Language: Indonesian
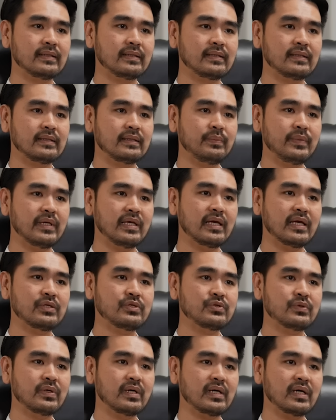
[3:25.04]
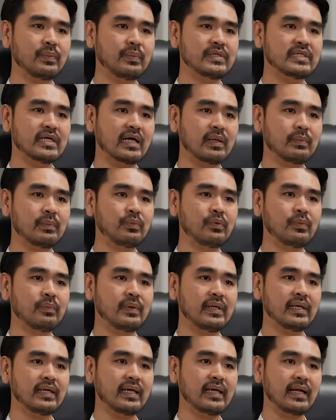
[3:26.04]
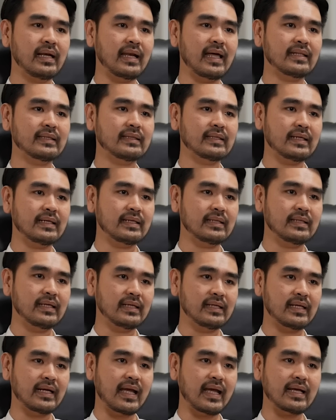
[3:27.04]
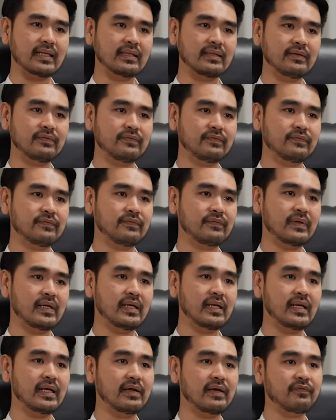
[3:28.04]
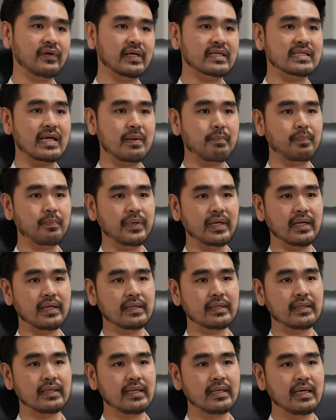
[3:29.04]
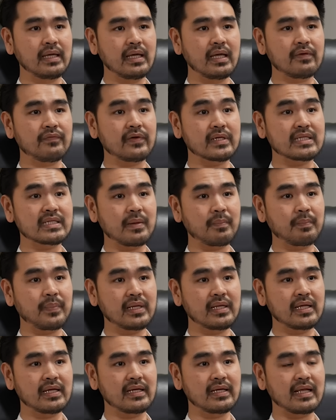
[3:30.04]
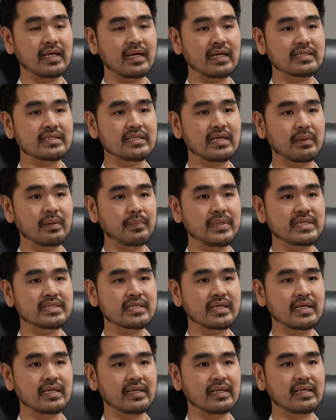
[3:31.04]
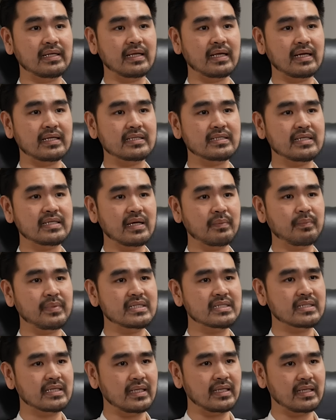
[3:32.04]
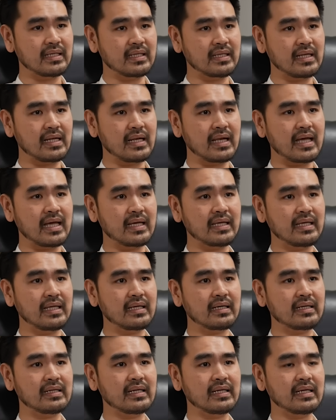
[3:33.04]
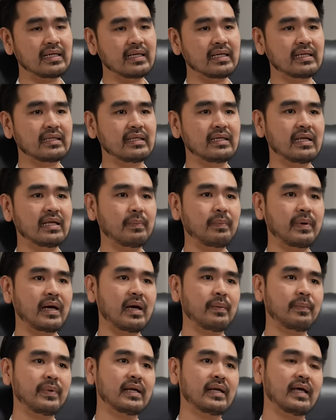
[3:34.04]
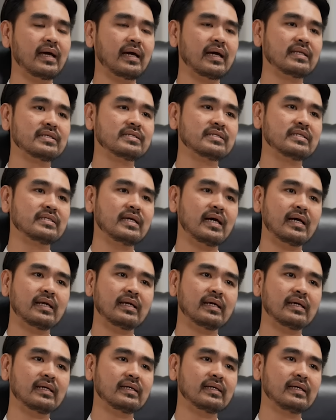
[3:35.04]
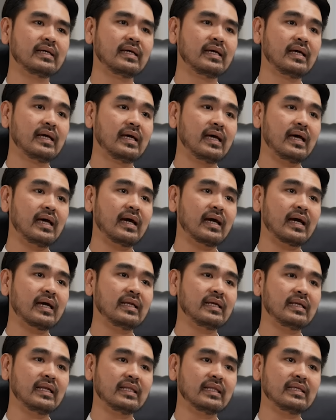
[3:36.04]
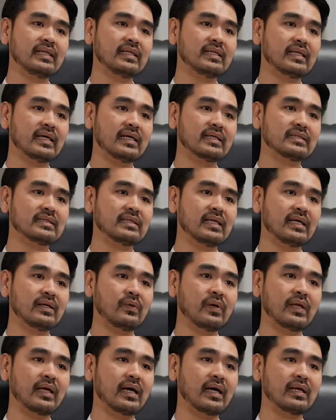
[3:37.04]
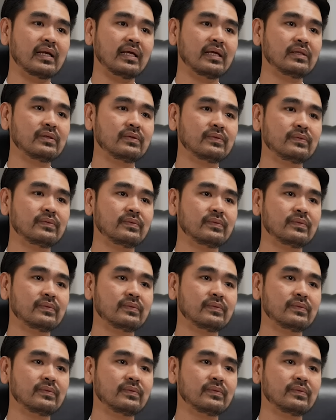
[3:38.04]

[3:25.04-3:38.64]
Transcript: Demikian juga kebijakan publik yang latah dan reaktif adalah efek samping. Efek samping dari narasi yang miskin. Narasi yang miskin lahir dari ketidakpahaman akan sejarah, akan identitas, dan oleh karena itu